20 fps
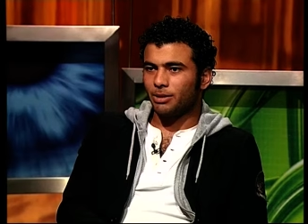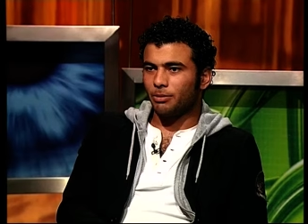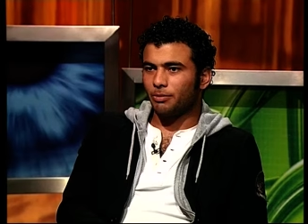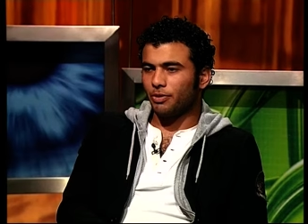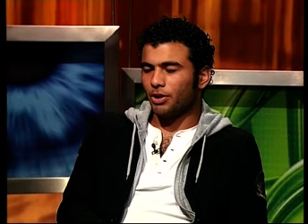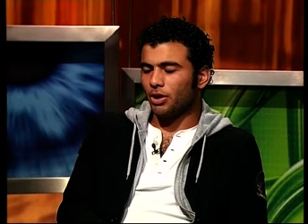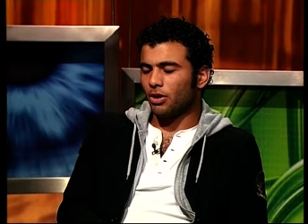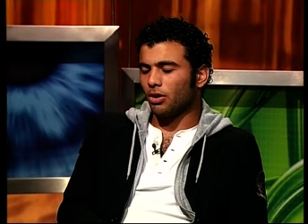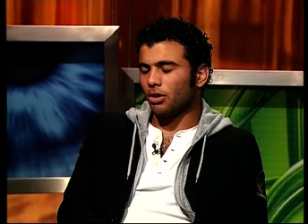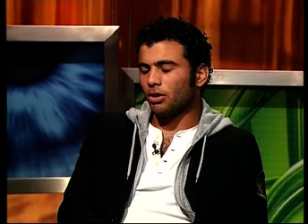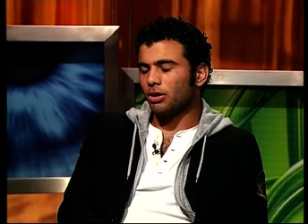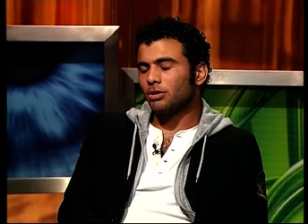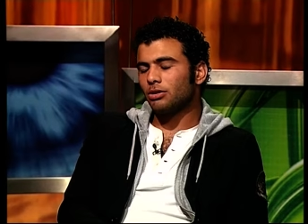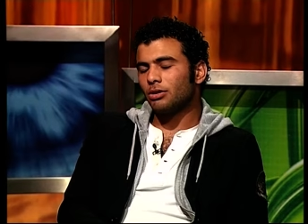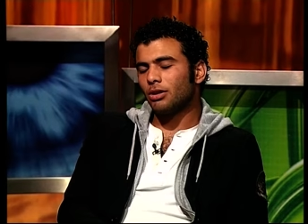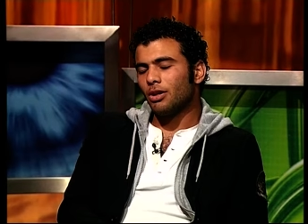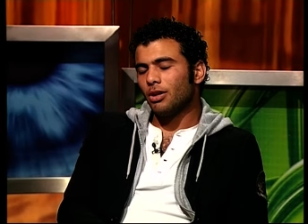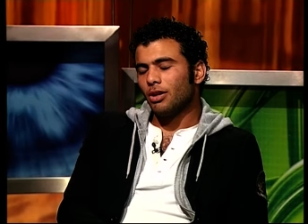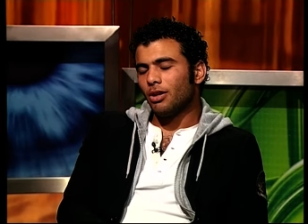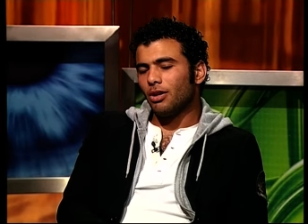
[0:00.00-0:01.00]
ذنب فيها خالص
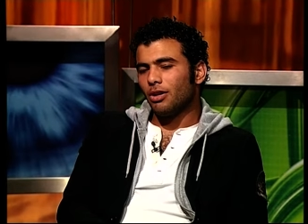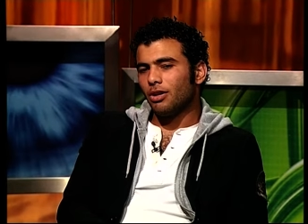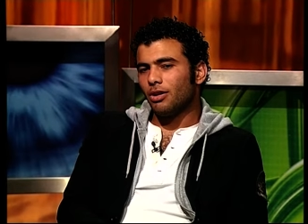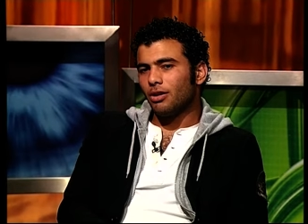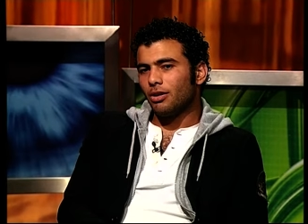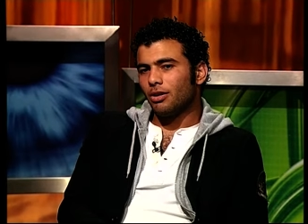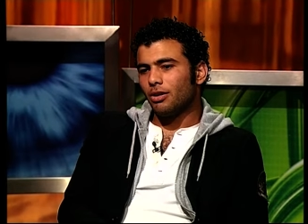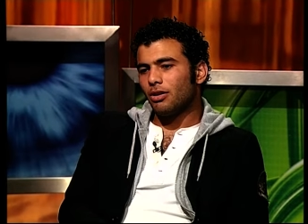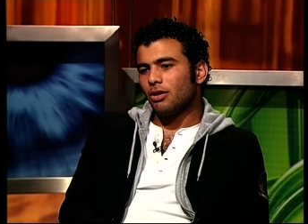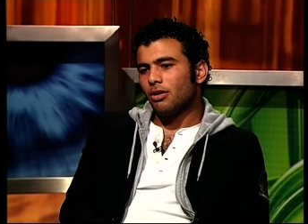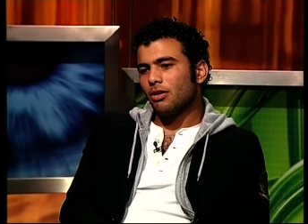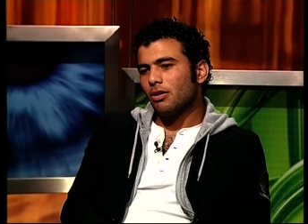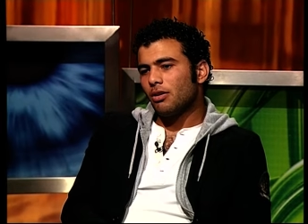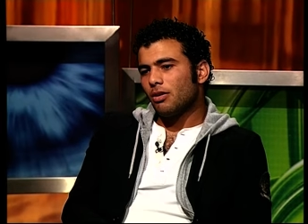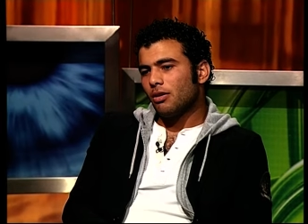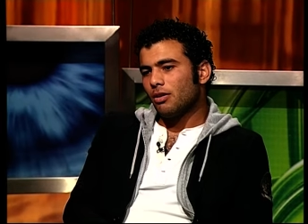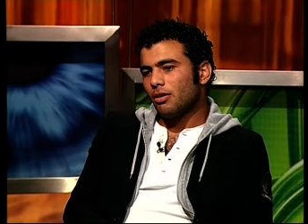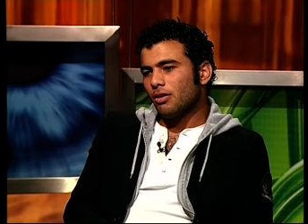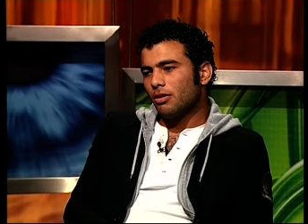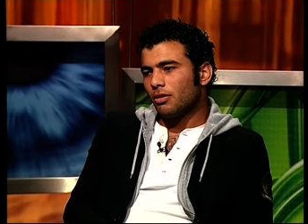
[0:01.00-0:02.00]

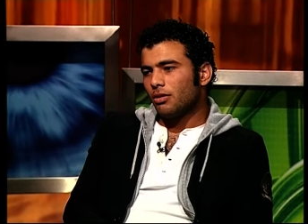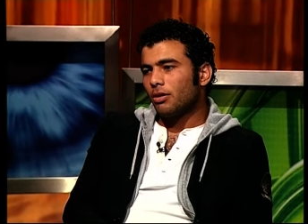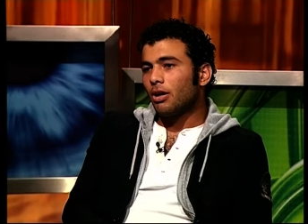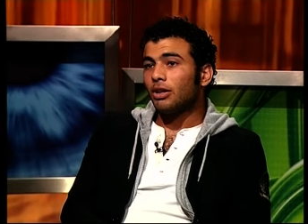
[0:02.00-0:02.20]
آه،